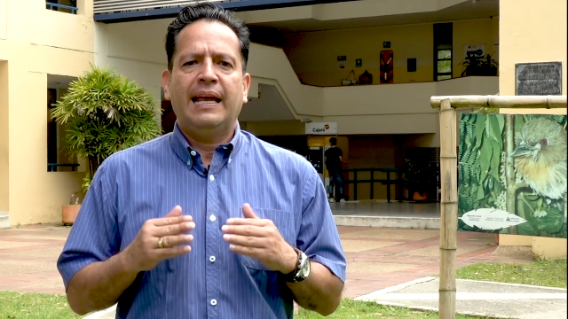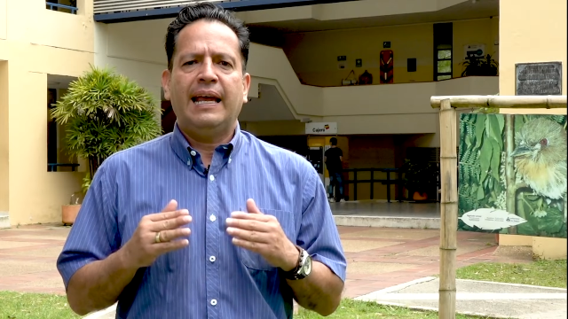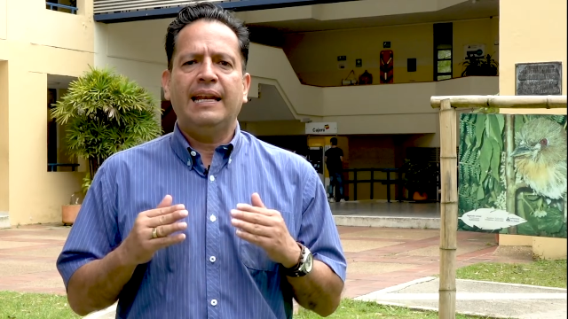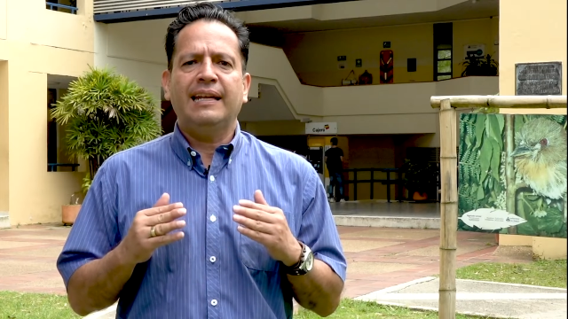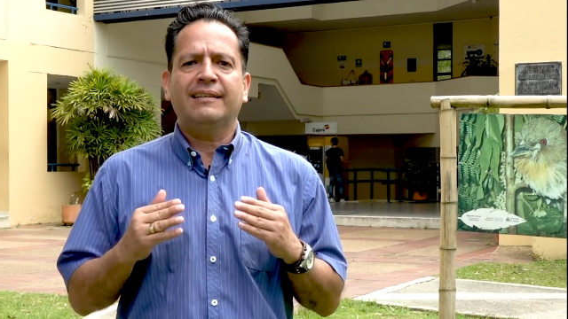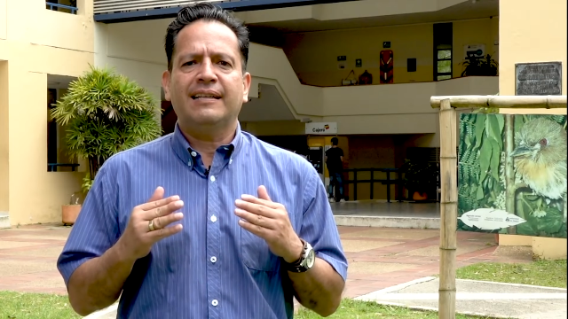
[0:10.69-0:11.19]

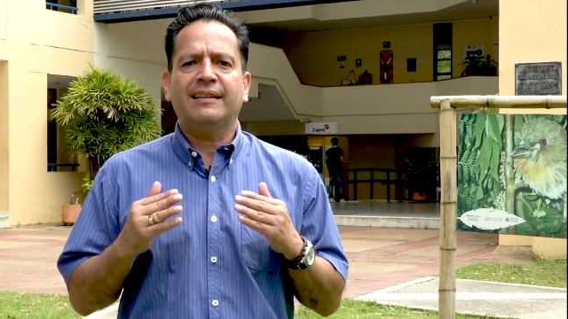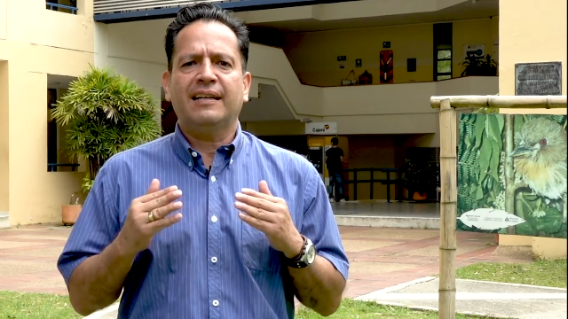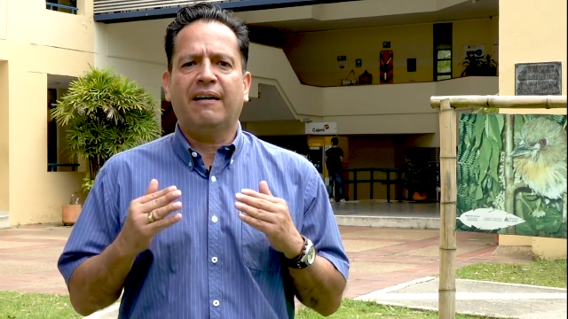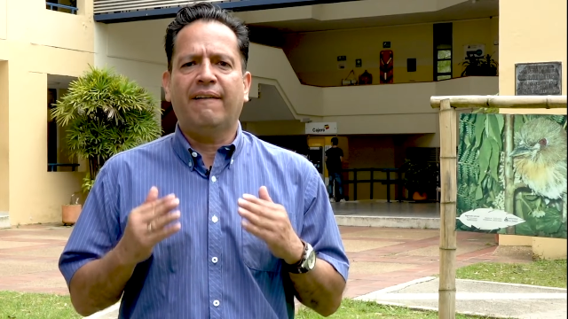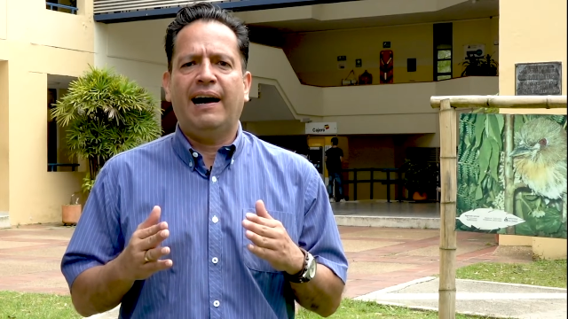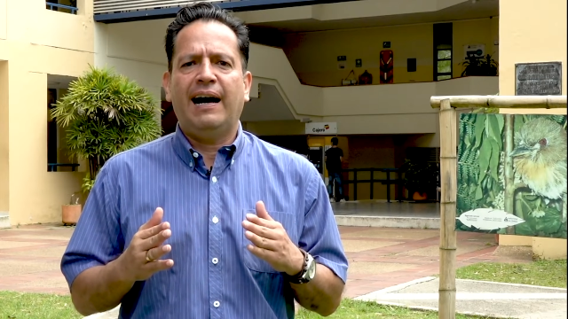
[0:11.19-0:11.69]
En este
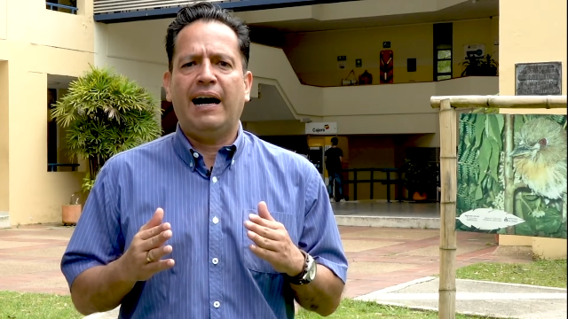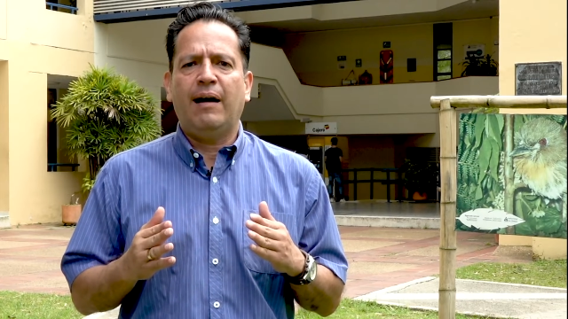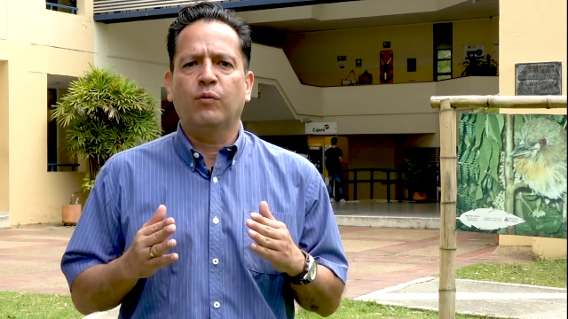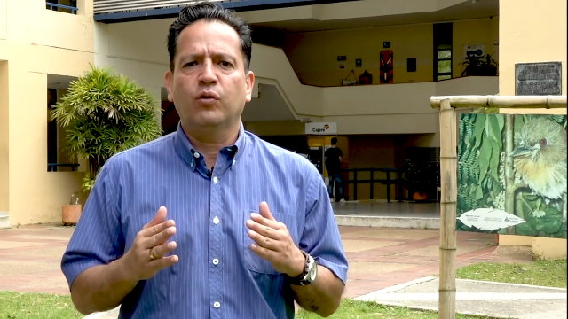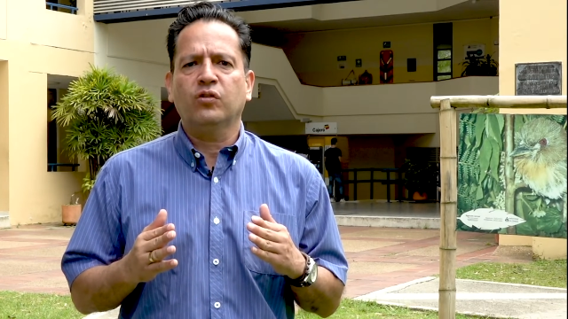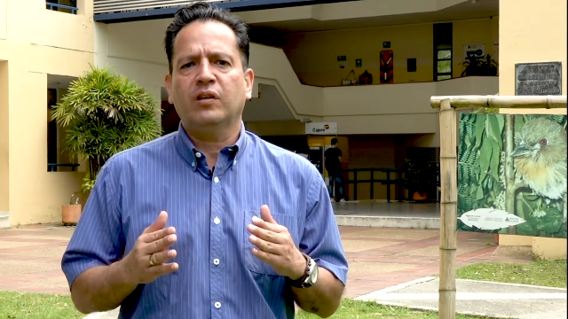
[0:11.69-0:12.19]

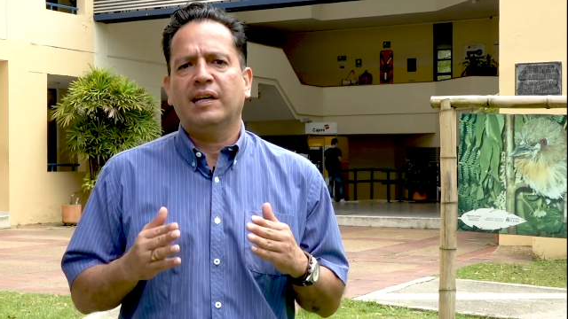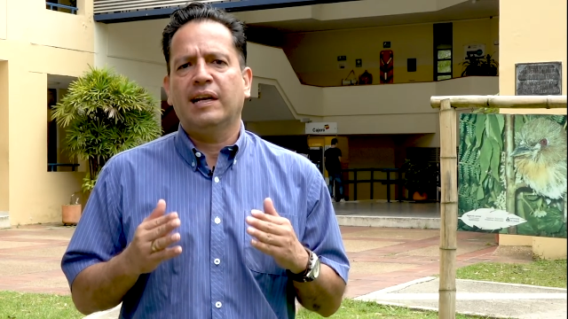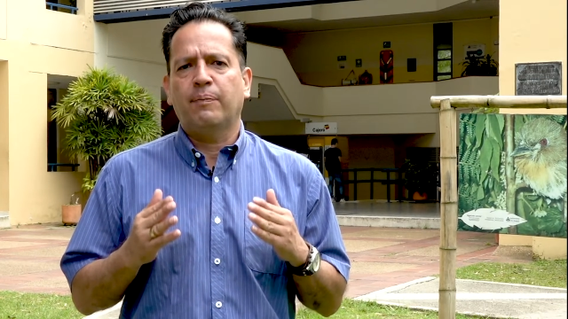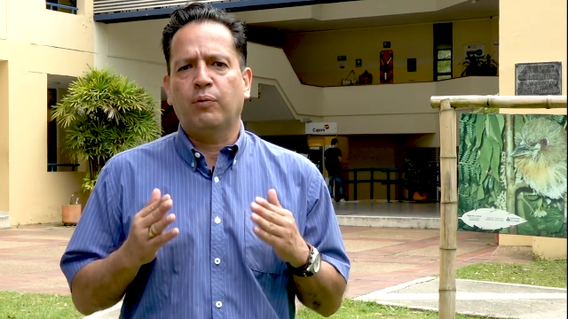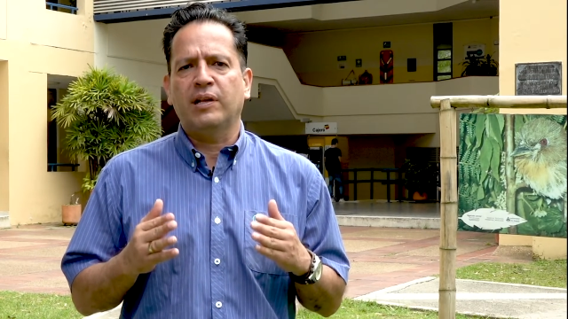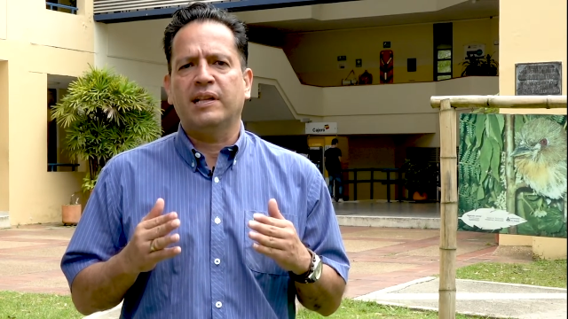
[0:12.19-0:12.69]
trabajamos
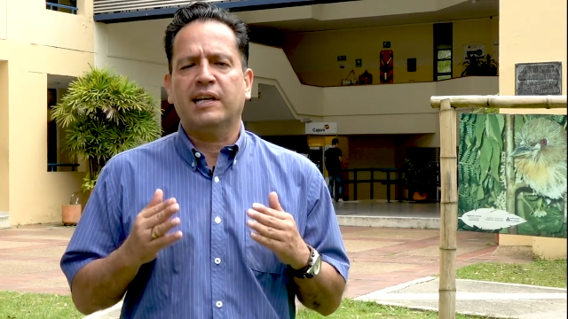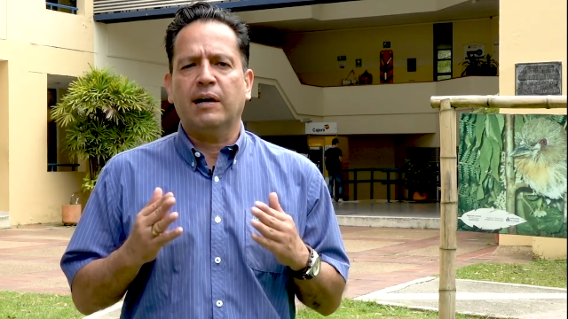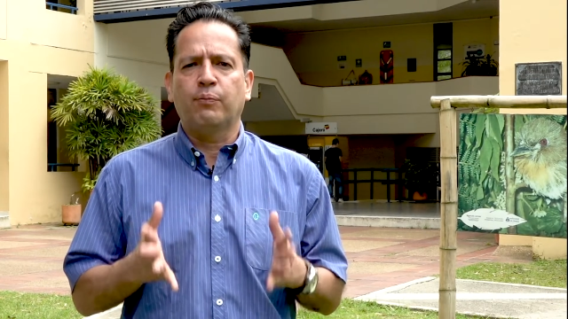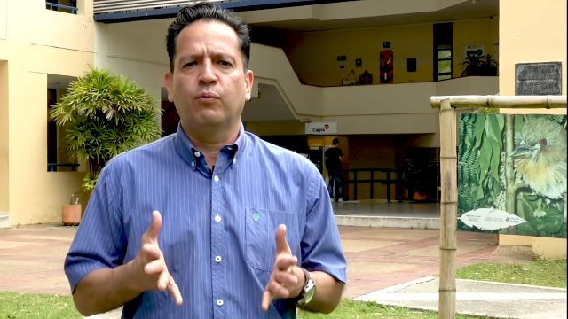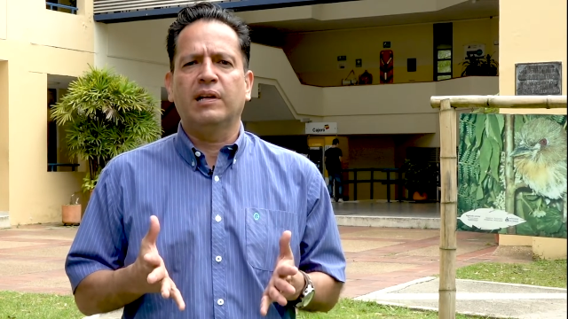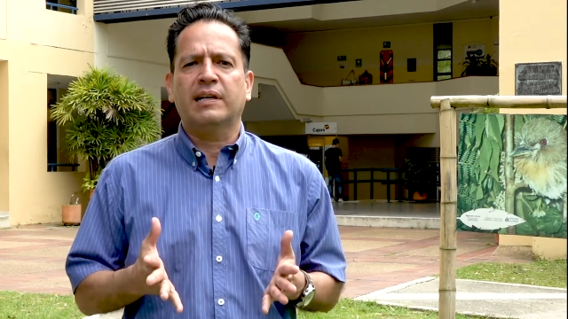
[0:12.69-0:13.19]
la política
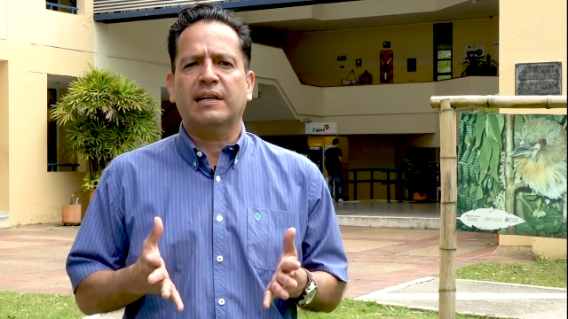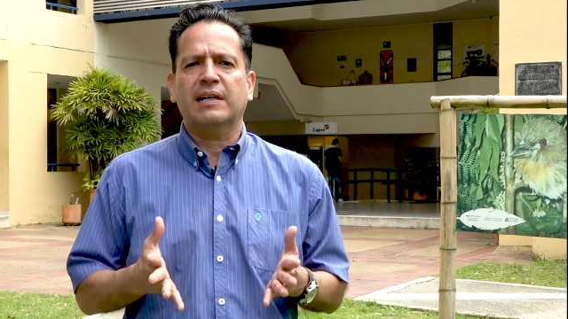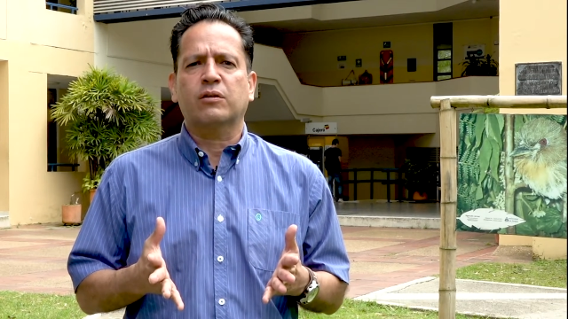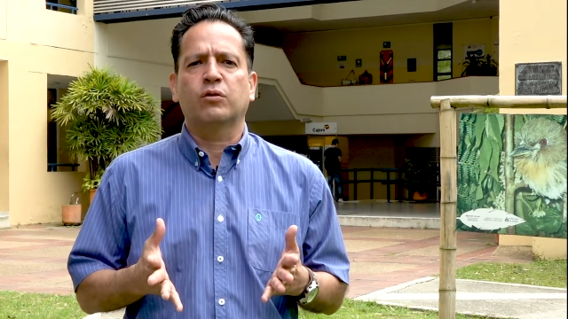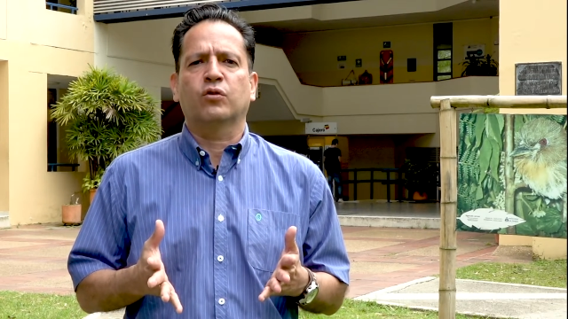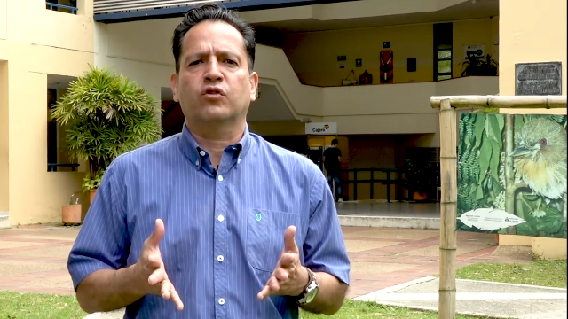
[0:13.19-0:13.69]
pública
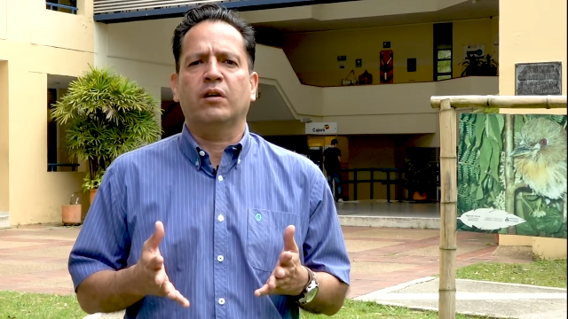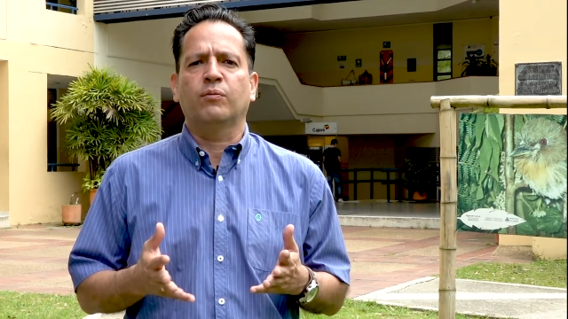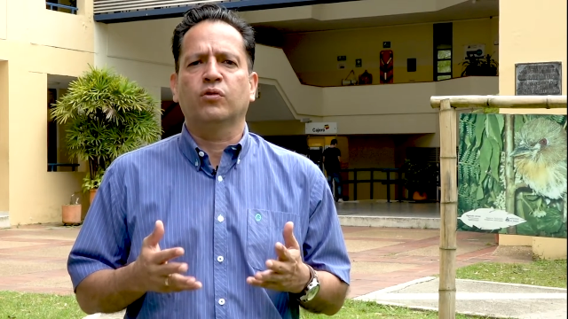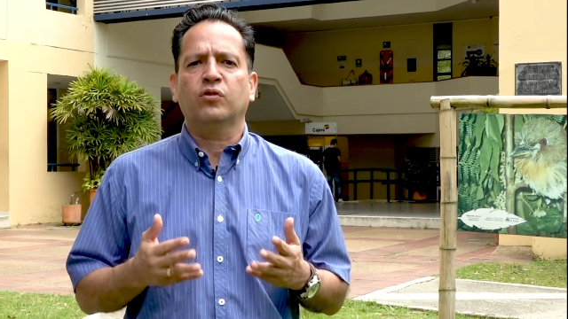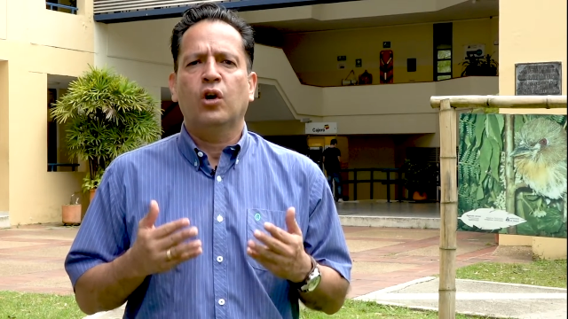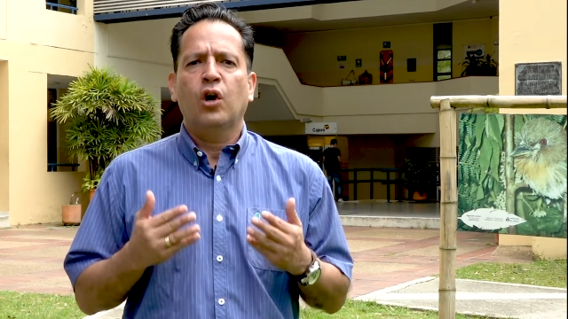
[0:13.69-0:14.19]
que
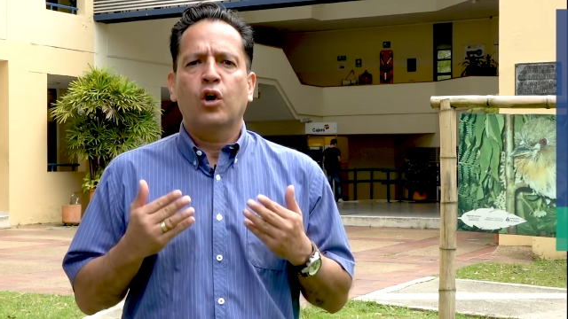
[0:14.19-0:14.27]
conocemos